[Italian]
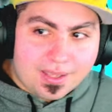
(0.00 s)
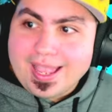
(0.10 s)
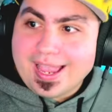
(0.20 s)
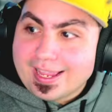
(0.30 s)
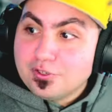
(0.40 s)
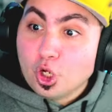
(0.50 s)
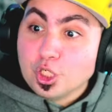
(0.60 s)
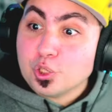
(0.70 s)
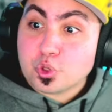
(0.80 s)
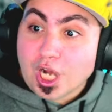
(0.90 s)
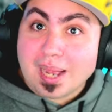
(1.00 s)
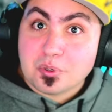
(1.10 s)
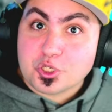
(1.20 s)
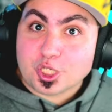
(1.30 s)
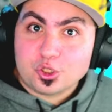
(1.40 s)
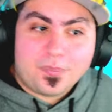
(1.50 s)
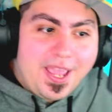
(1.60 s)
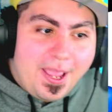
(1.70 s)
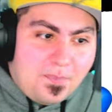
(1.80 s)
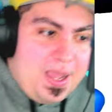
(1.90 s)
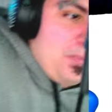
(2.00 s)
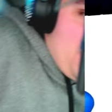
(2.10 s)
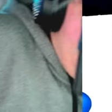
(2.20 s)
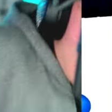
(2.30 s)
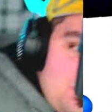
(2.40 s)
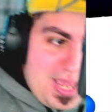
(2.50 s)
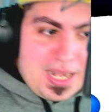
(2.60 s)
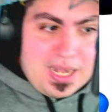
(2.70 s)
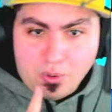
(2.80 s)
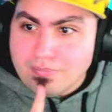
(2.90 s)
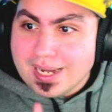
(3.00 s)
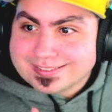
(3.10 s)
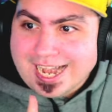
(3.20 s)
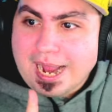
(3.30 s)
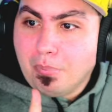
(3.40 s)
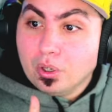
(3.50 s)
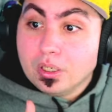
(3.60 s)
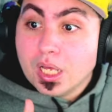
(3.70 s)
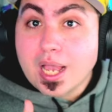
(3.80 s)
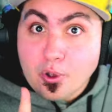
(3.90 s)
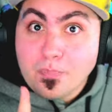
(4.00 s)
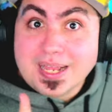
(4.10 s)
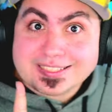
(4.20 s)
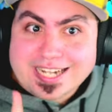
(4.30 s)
Eh, non ne usciamo secondo me. È un, bel, è, è un, bel, trouble. È un bel